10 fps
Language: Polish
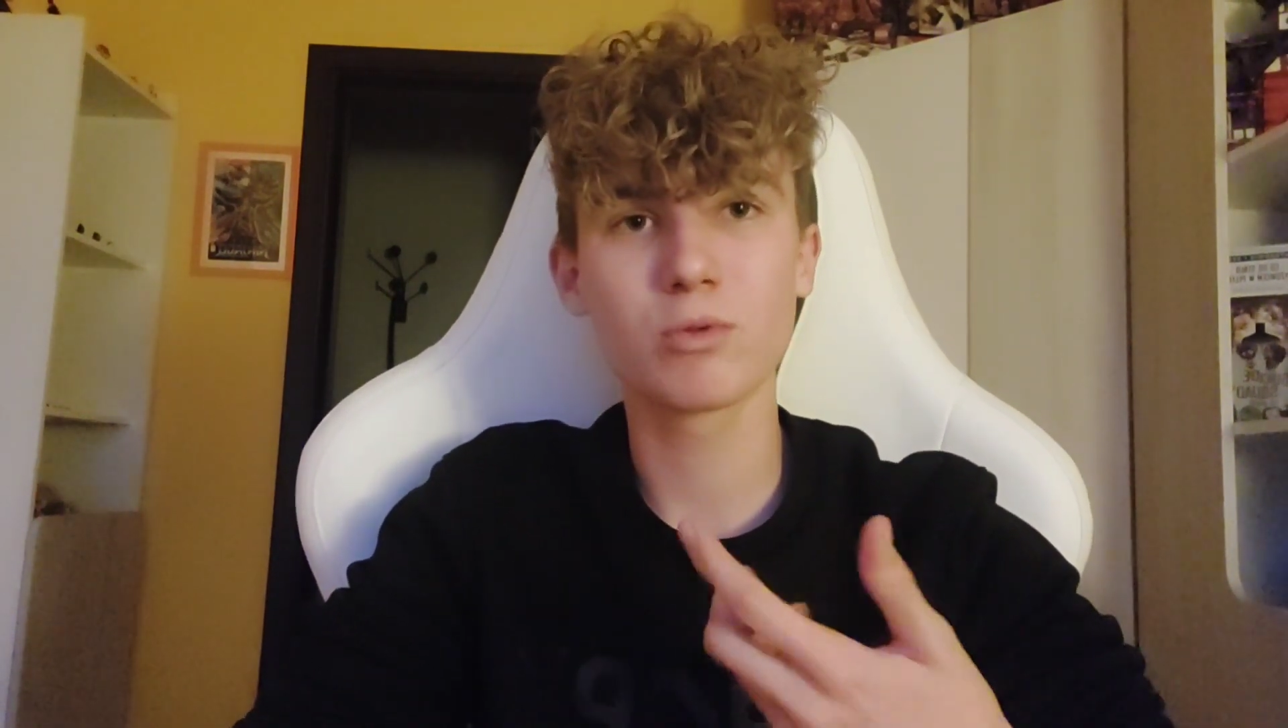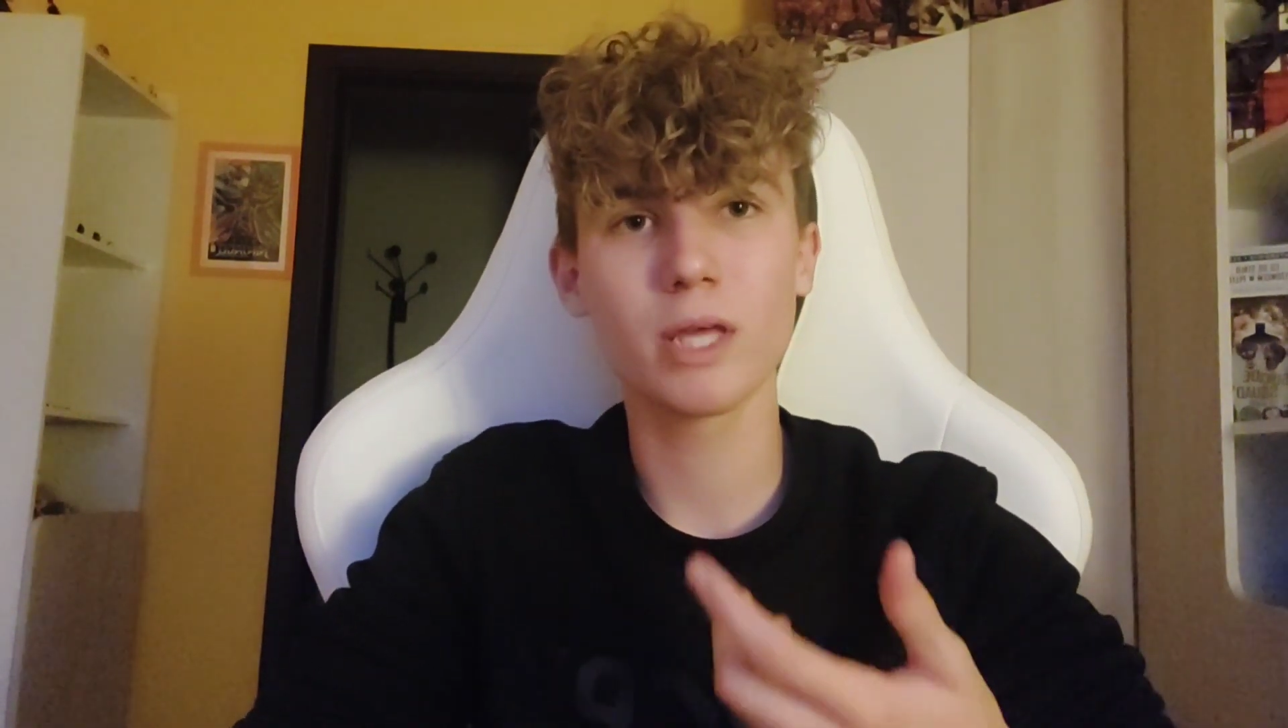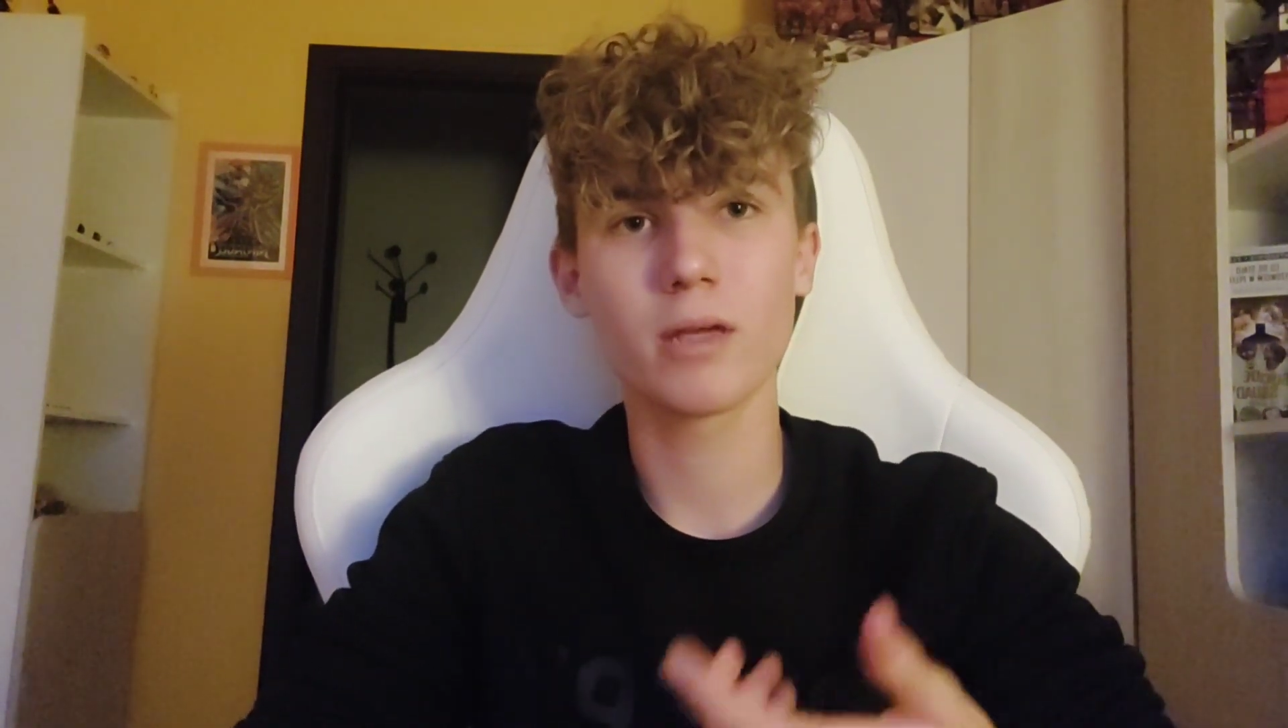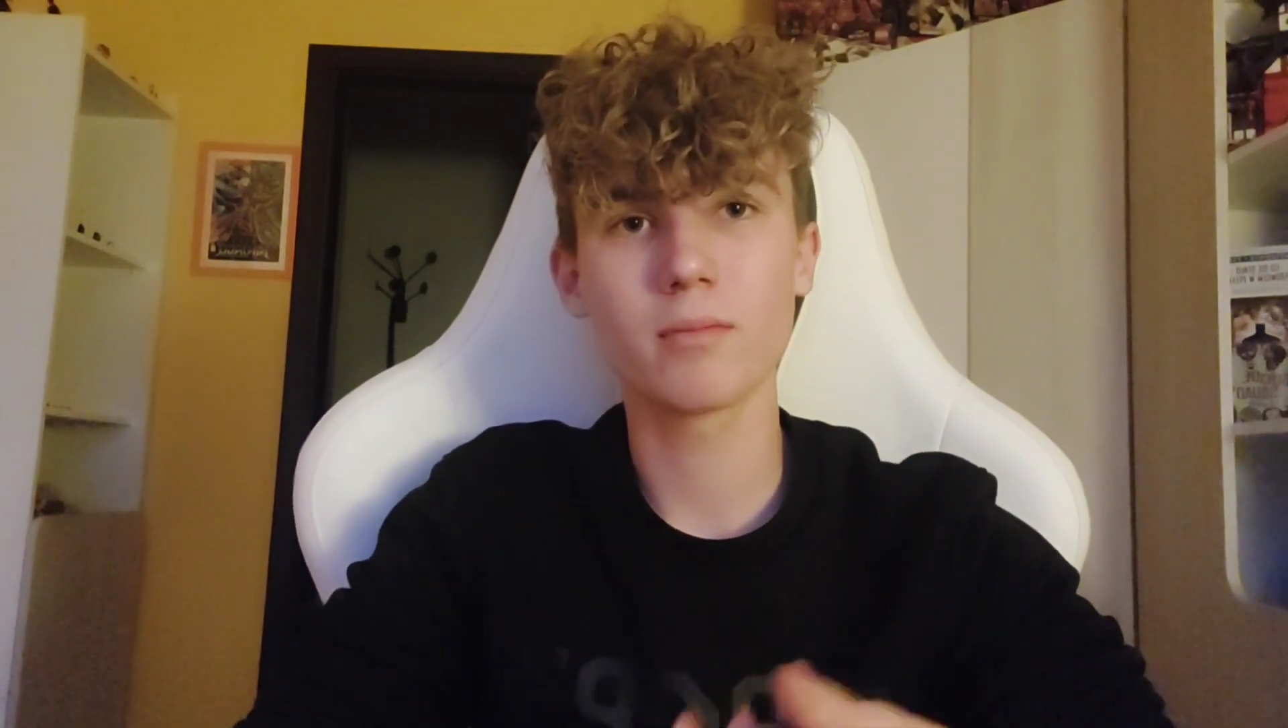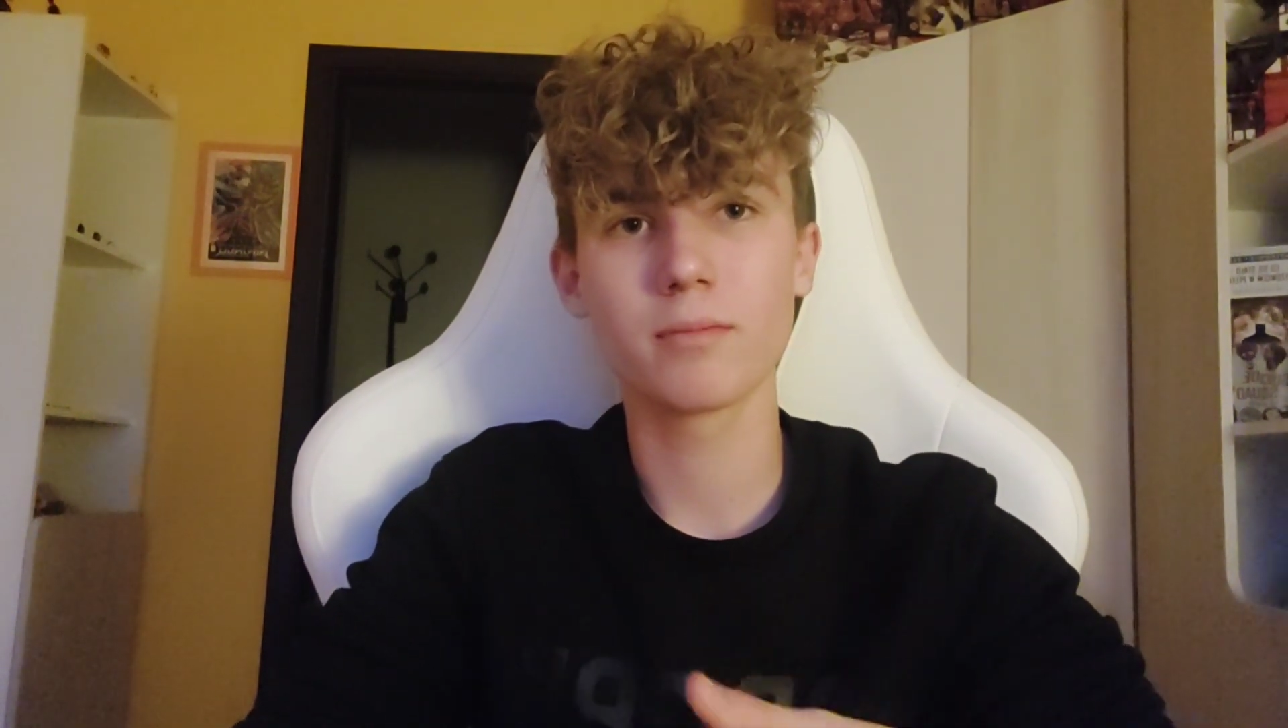
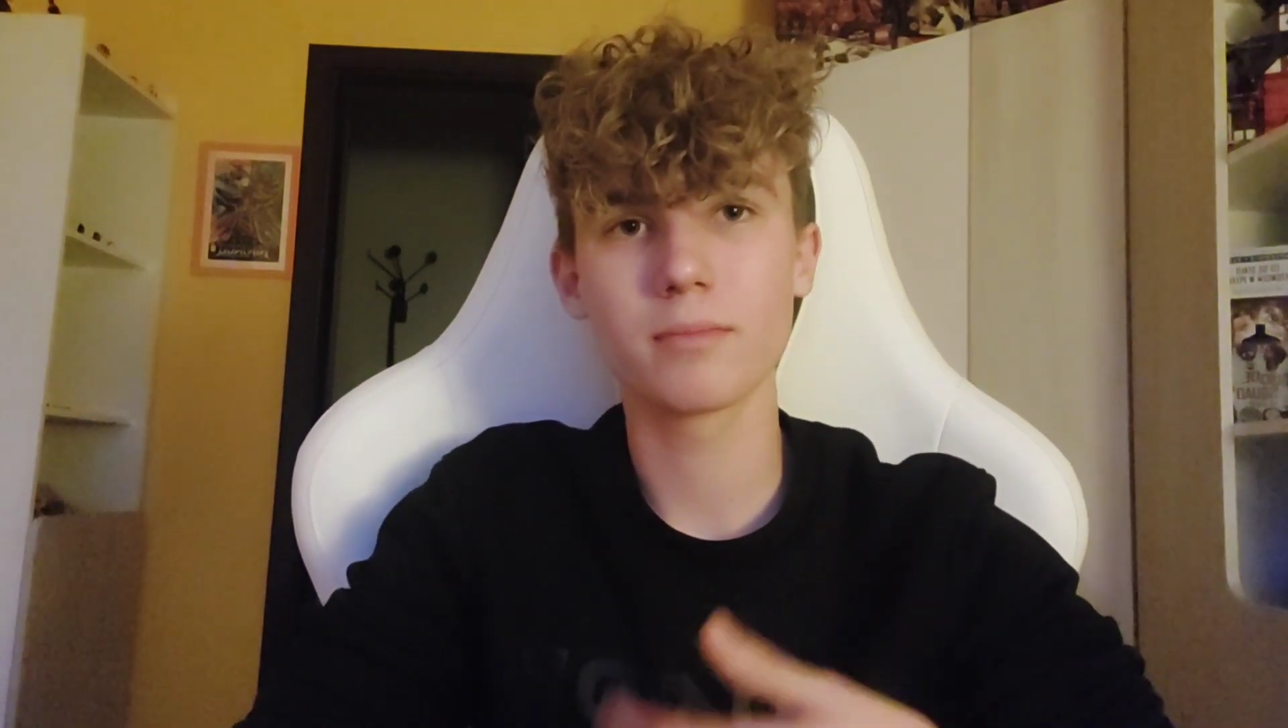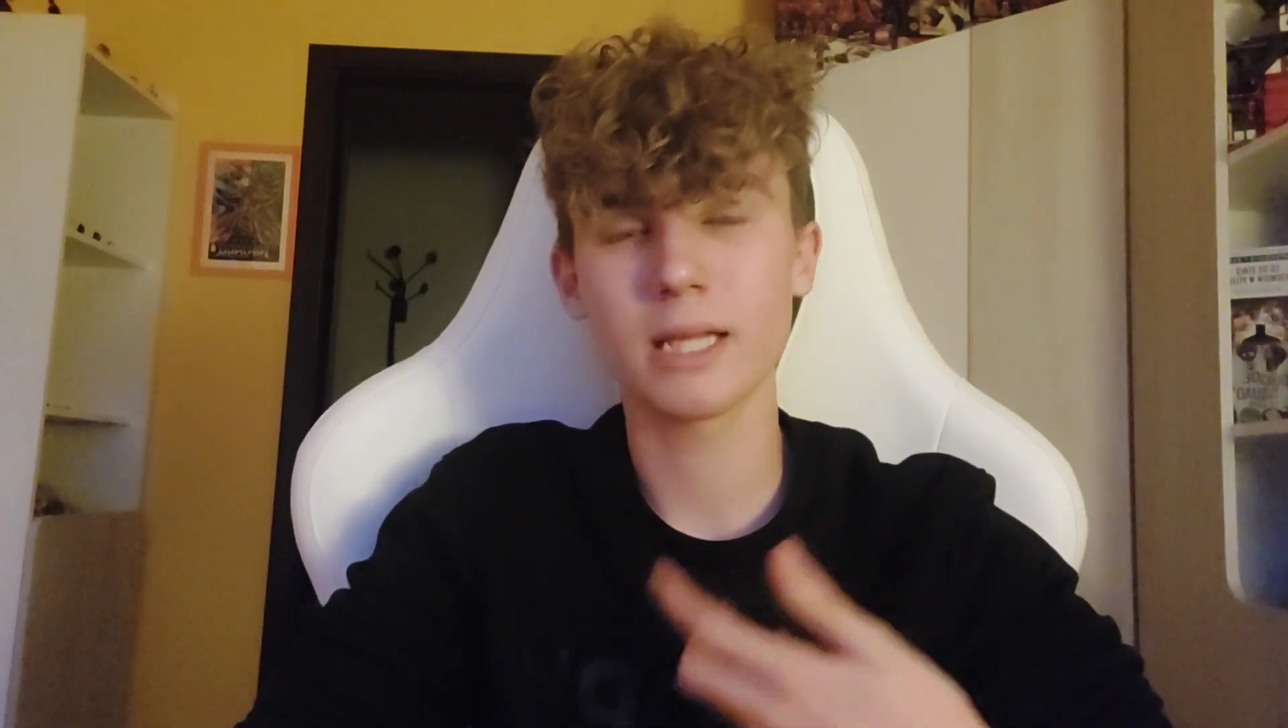tutaj,